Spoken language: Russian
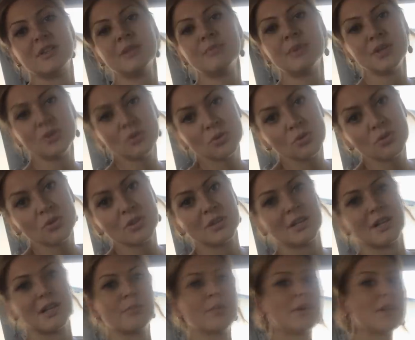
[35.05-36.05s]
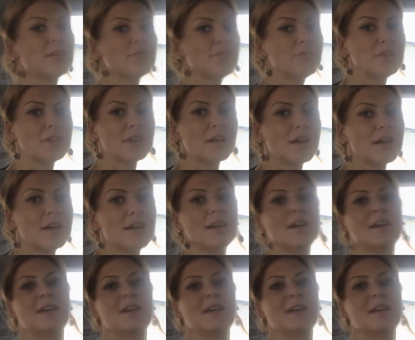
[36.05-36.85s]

либо йогурта, либо кефира,